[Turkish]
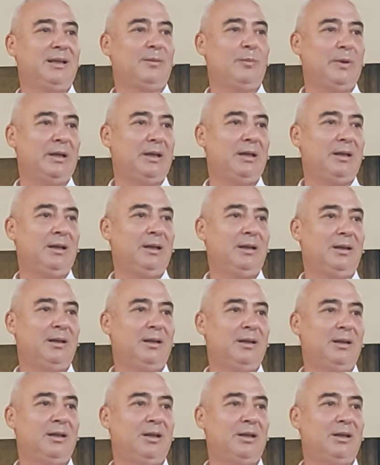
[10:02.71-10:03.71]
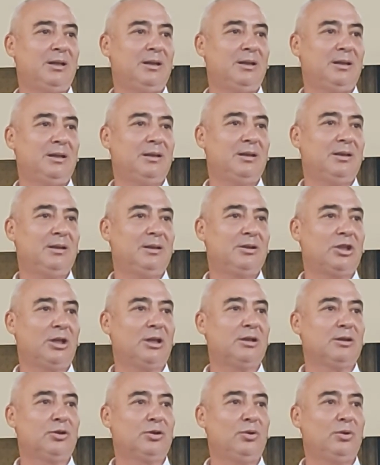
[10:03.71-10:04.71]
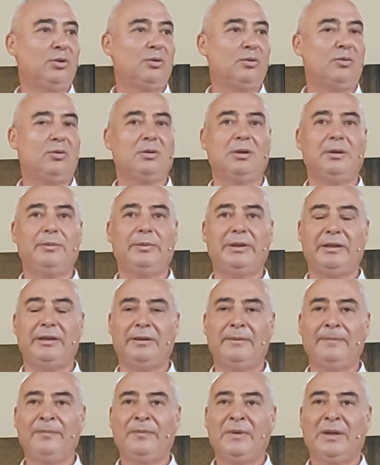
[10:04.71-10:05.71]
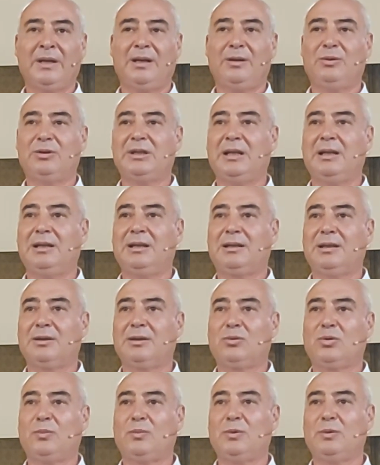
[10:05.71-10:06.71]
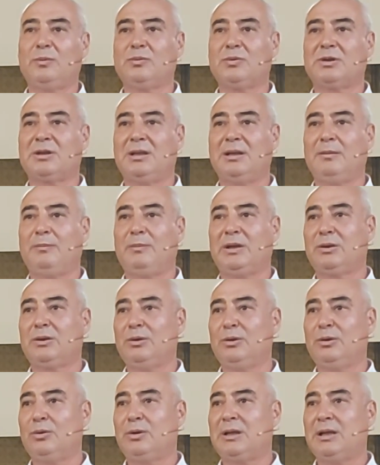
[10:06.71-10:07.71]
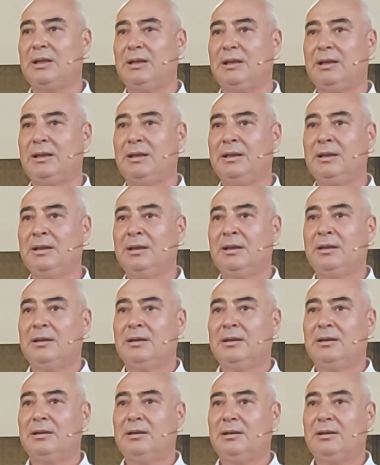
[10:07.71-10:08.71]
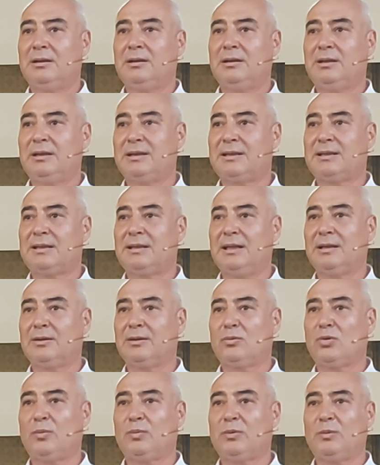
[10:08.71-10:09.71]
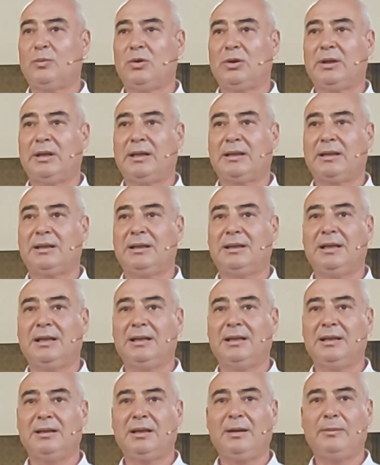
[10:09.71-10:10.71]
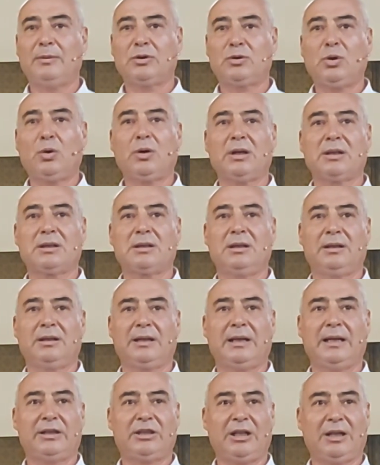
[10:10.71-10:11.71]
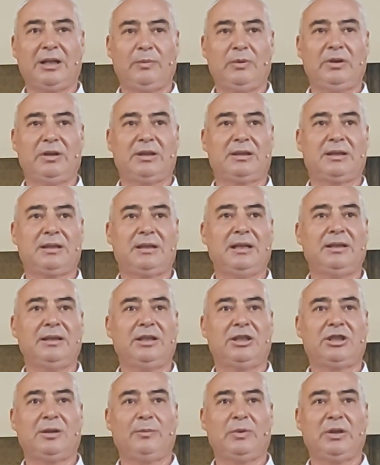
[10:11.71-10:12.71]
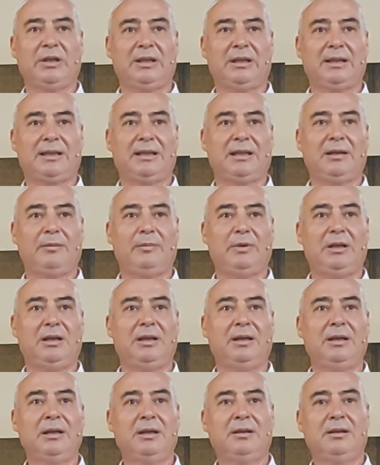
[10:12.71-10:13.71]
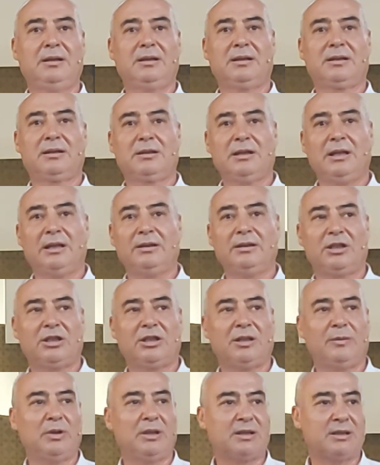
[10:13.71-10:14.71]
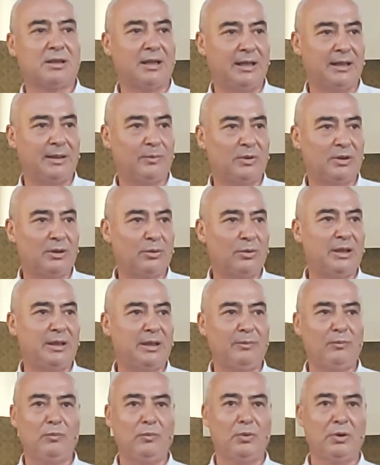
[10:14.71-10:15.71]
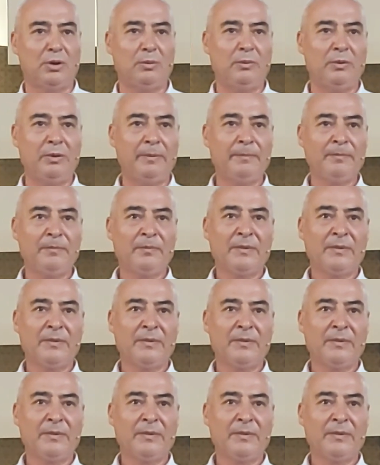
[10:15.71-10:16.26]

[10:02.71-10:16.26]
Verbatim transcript: gitmeye e, çalışıyor olabilir. Yani özellikle toplumumuzda Batı ülkeleri e, Hristiyan toplum olarak nitelenir ama çok azı gerçek bir Hristiyan yaşamına ya da kitabeyle Hristiyan yaşamına sahiptir. Önemli bir bölümü